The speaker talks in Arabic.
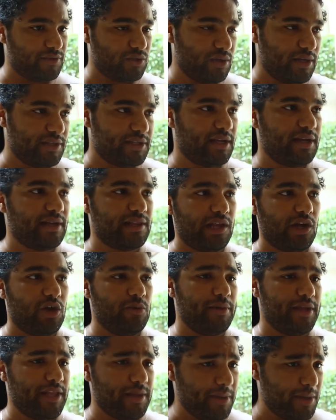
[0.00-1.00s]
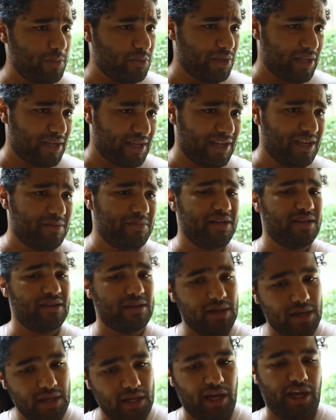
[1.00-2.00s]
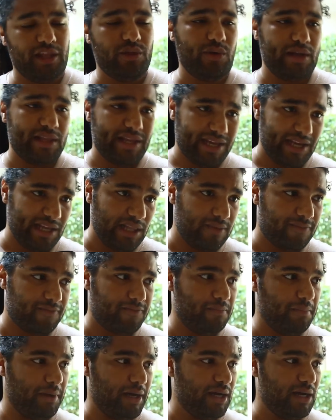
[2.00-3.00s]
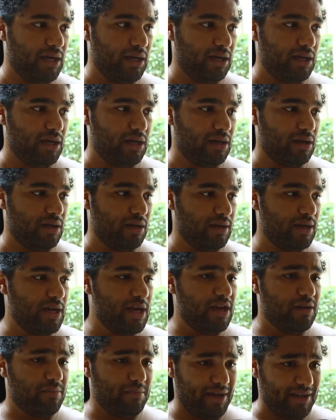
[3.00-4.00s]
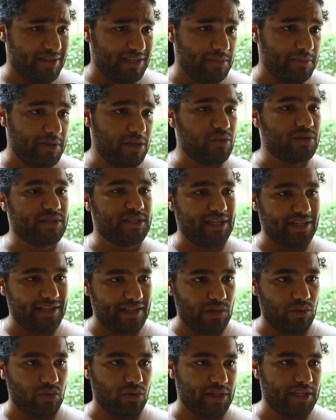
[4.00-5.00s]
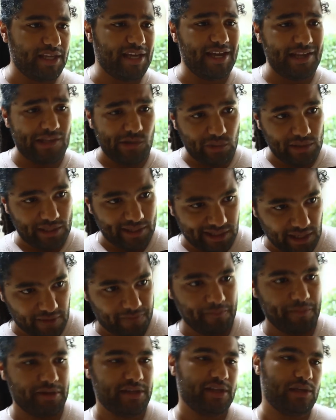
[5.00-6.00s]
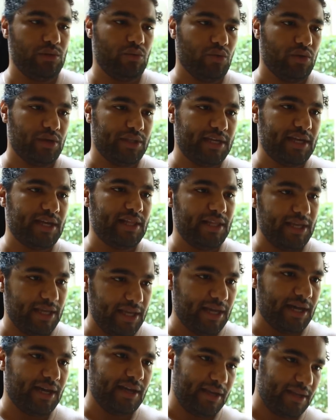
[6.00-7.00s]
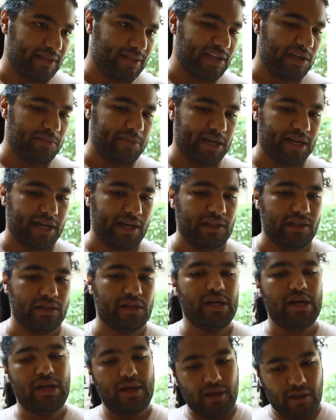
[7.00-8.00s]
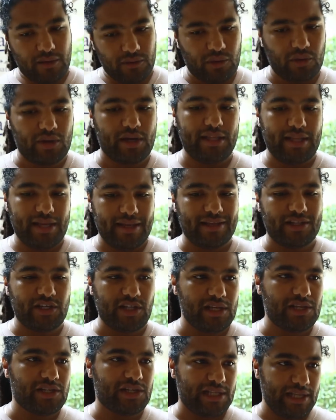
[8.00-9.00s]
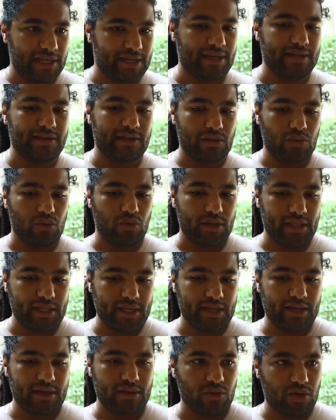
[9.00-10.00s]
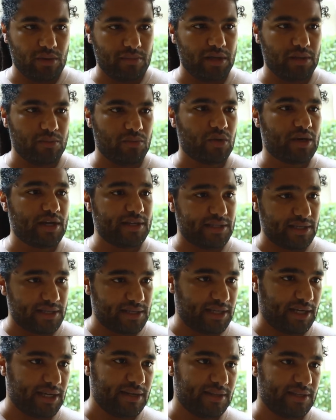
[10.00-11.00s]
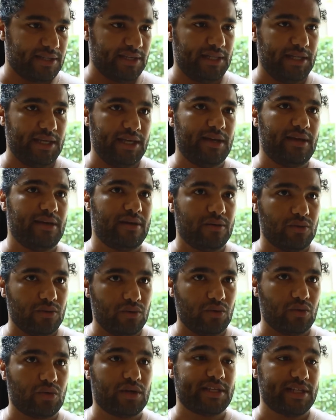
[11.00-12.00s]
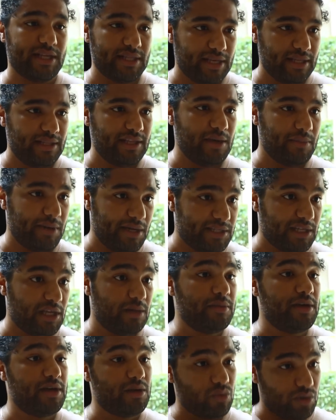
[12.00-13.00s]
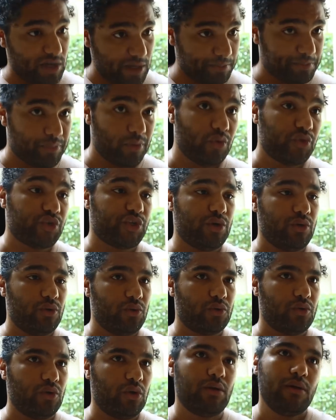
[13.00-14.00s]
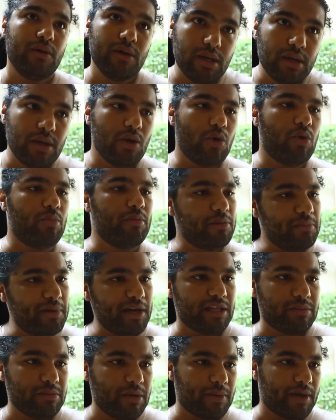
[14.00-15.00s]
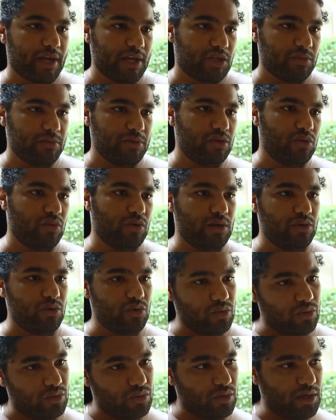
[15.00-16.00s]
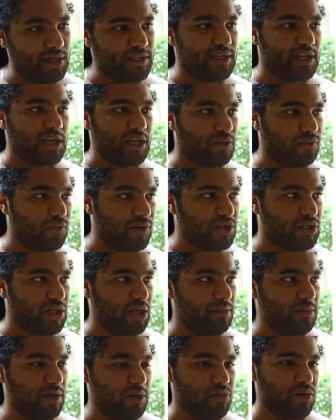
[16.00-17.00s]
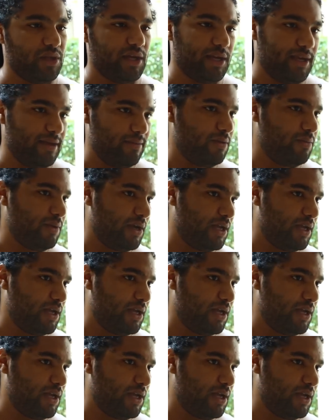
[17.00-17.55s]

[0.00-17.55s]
في السور انترنت غتلقاو بان محمود الخيامي عنده واحد الخلاف مع مع تامر حسني على هذه الاغنيه هذه ولا طرف من ديك الاغنيه اللي هي غيأديها مع خالد دونك هنا داكشي علاش قلت لك هذيك الاغنيه نورمالمون كانت تعرضت عليا وكنت غنغنيها مع تامر وكان بروجي اونكور ومن بعد ما بقاش منه والو حتى كيتفاجئ محمود الخيامي